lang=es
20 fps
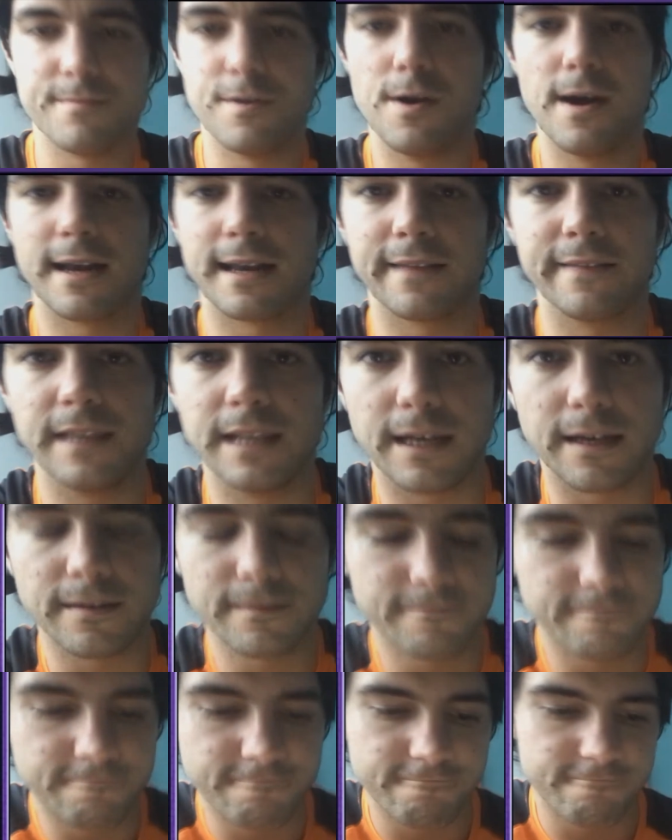Me voy a rendir.
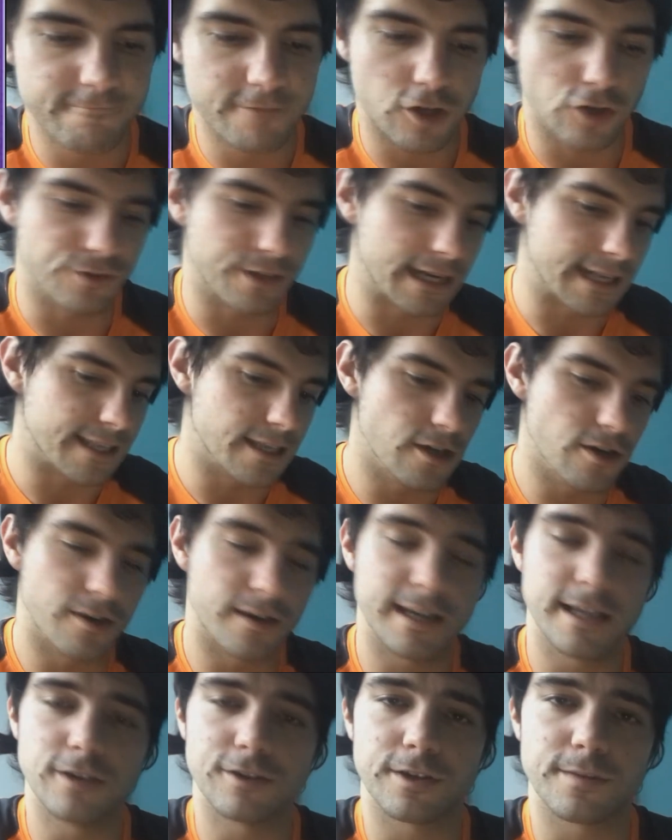Contra
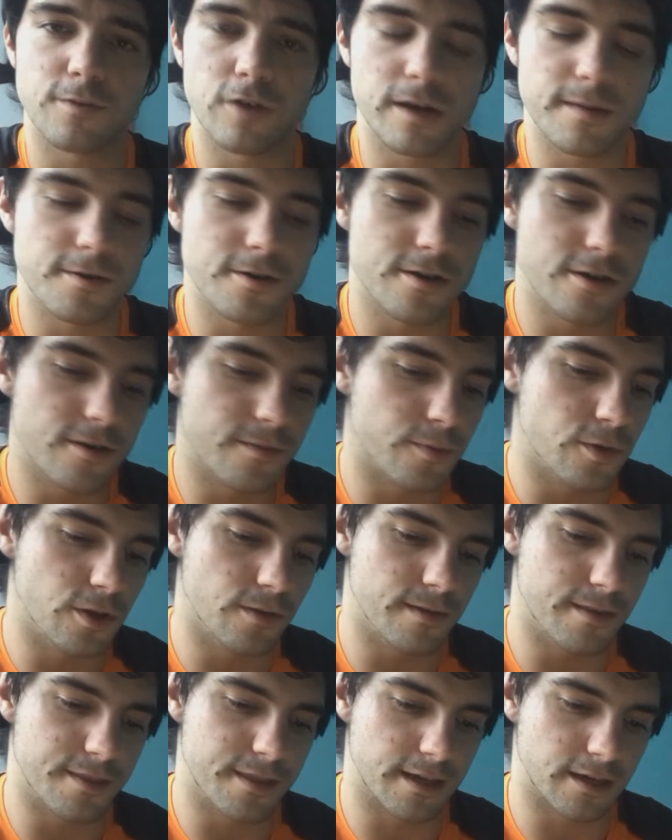Kyogre y otro Pokémon no
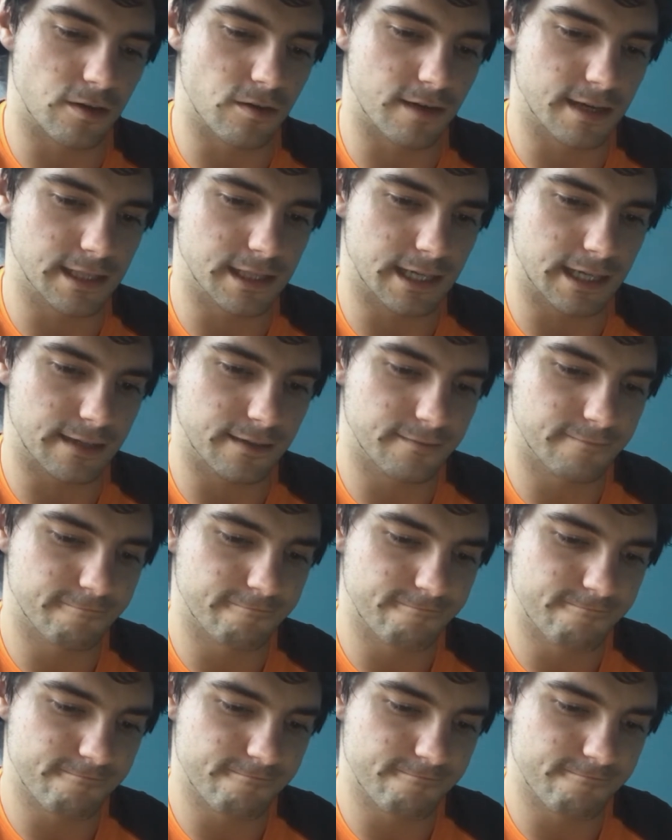puedo vencer con Hitran.